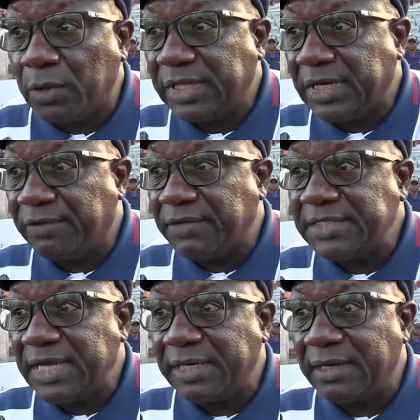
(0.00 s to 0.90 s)
côté de
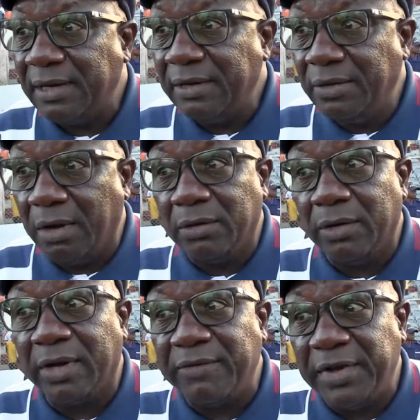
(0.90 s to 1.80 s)
l'adversaire. Donc
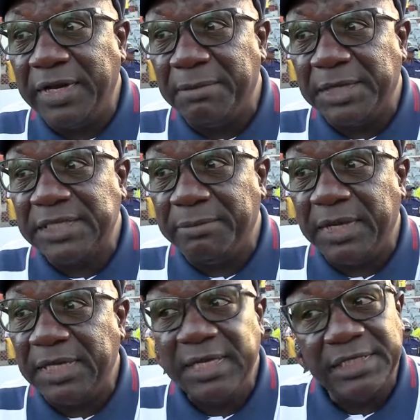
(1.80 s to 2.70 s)
le réveil de
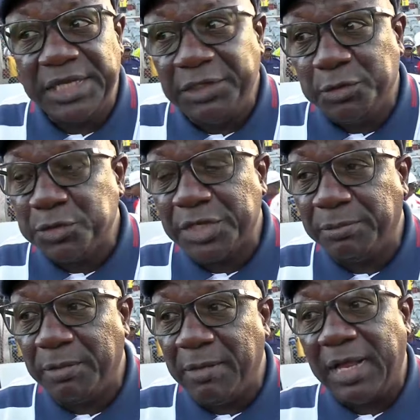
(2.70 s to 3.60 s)
Mazembe, c'est dû tout
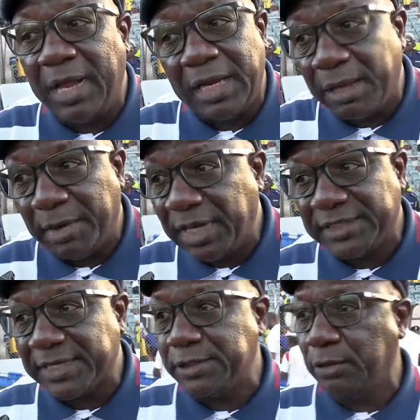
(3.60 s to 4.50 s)
simplement à la
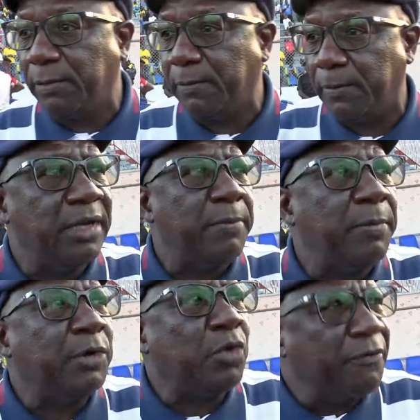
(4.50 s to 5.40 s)
maladresse de l'up Le
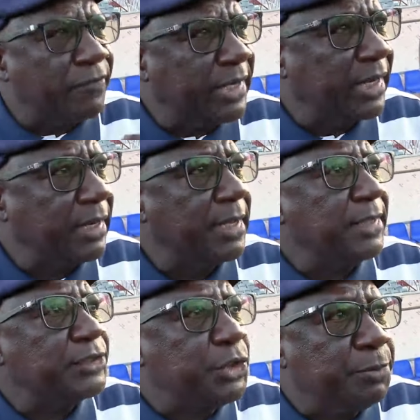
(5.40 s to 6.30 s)
public doit venir
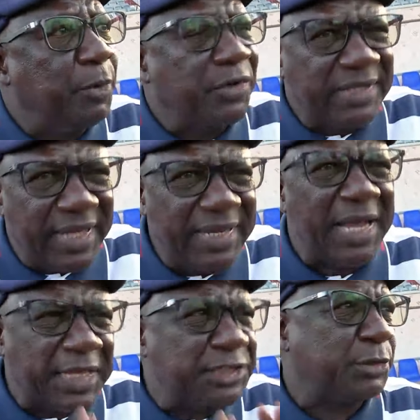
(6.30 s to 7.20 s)
supporter,
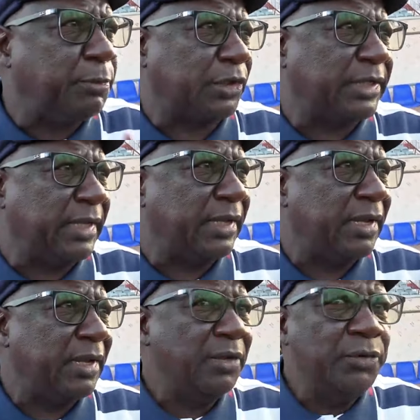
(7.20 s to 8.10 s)
rien que supporter.
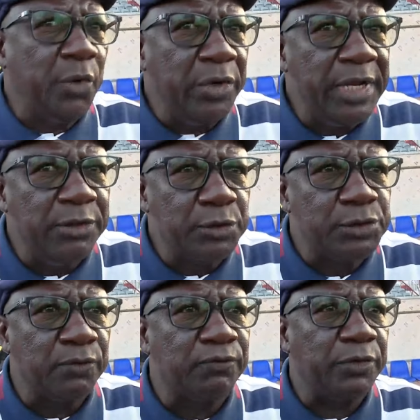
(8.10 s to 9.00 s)
Donner du
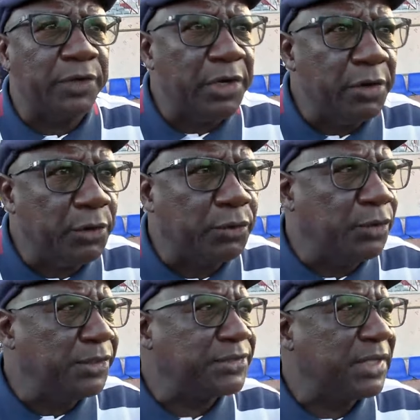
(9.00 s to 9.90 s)
souffle, donner du
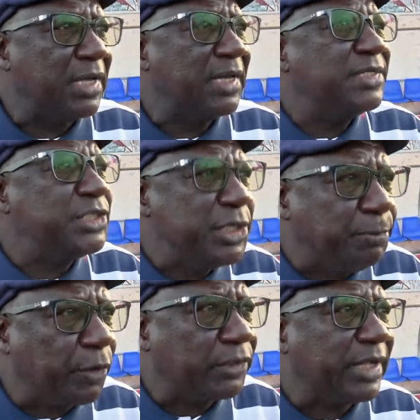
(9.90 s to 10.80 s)
tonus,
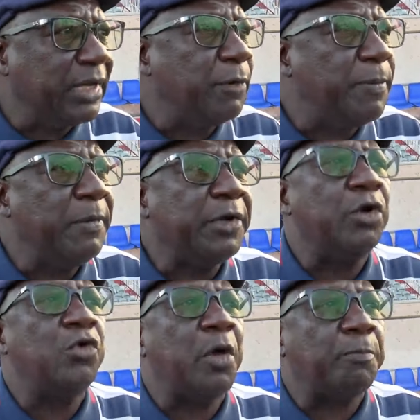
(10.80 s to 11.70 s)
supporter. Le public
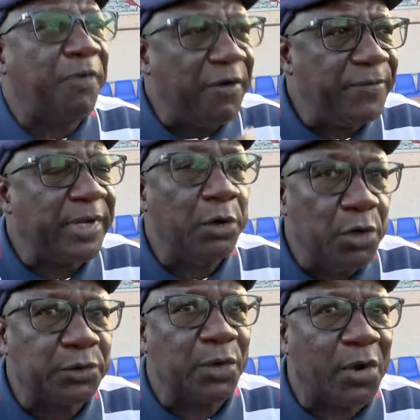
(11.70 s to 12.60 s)
ne doit pas faire un
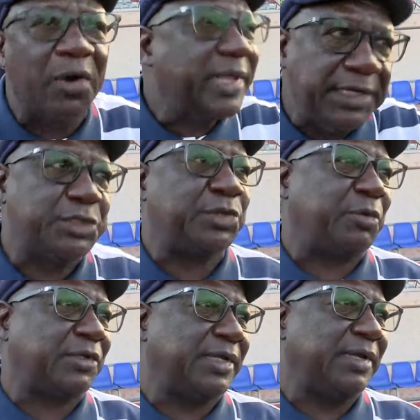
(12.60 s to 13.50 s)
autre rôle que de
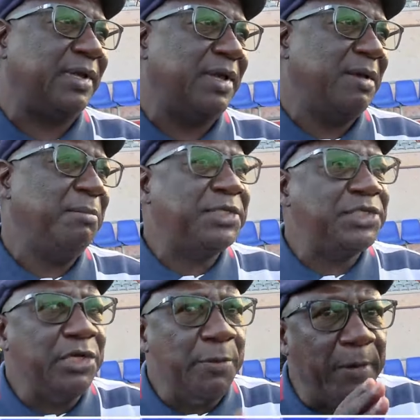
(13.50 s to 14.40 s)
supporter. Mais
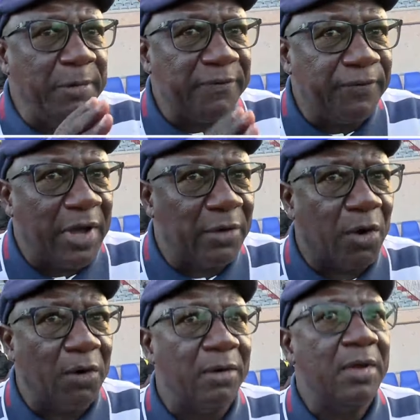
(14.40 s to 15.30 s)
si le public fait un
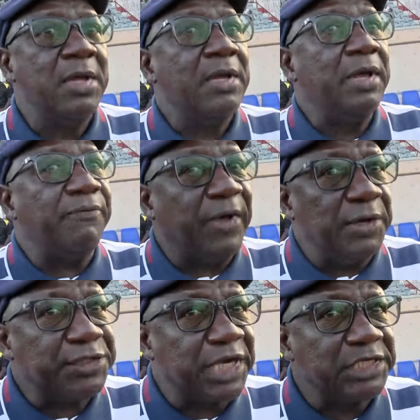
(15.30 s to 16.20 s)
rôle et fait
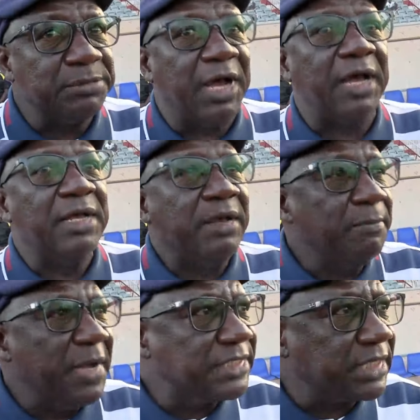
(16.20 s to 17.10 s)
le changement,
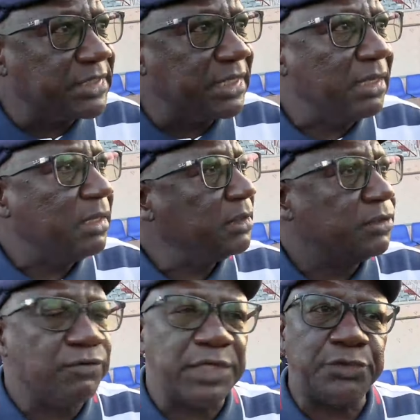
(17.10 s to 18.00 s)
mais ceci,
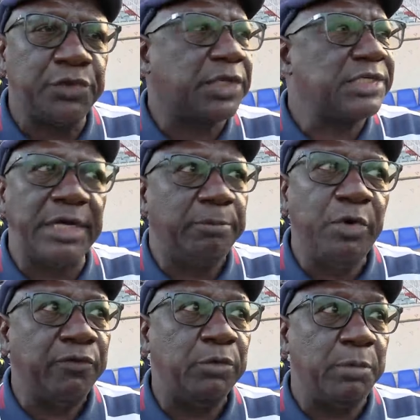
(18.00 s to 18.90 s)
je vous assure que ce n'est
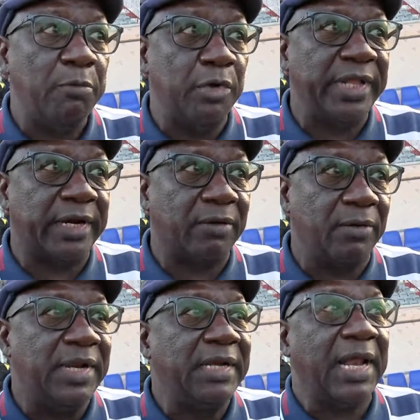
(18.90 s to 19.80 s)
plus le football moderne.
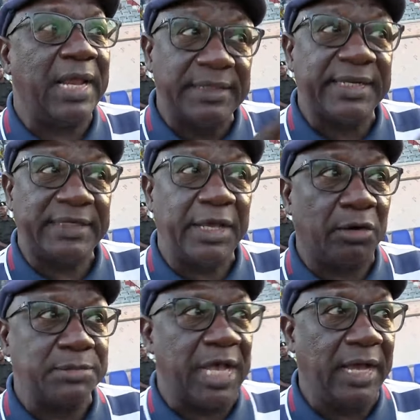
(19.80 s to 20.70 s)
On est dans l'antiquité
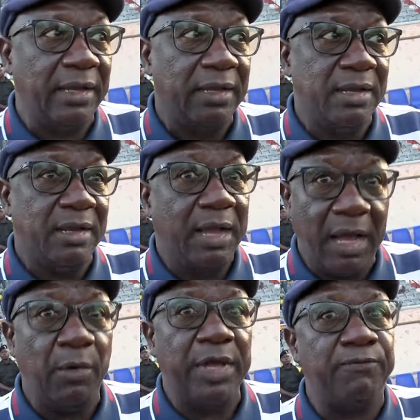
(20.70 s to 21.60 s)
comme ça. Hein.
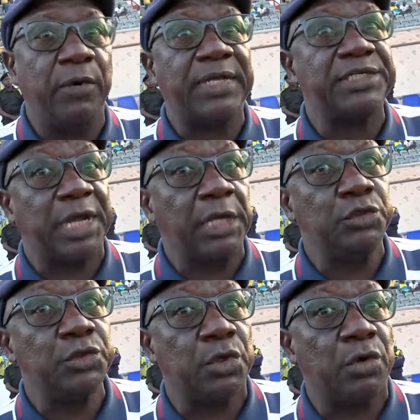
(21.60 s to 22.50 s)
Ah oui, il faut que chacun
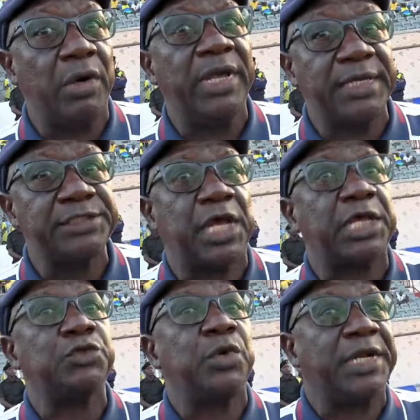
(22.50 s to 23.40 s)
joue son rôle et que
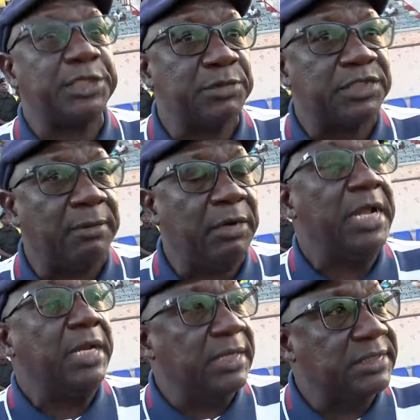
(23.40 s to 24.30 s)
chacun soit responsable
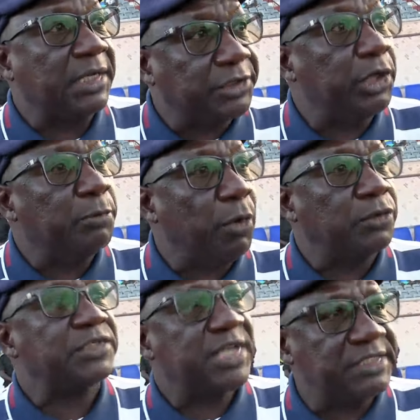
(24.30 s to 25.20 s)
des actes qu'il
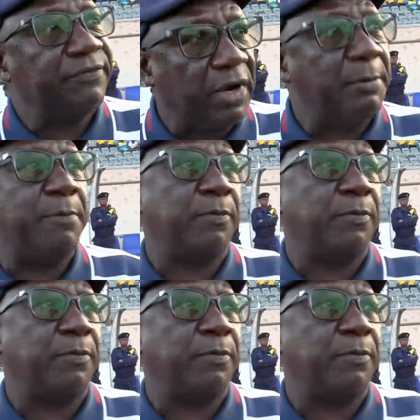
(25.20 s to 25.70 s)
pose, ça c'est vraiment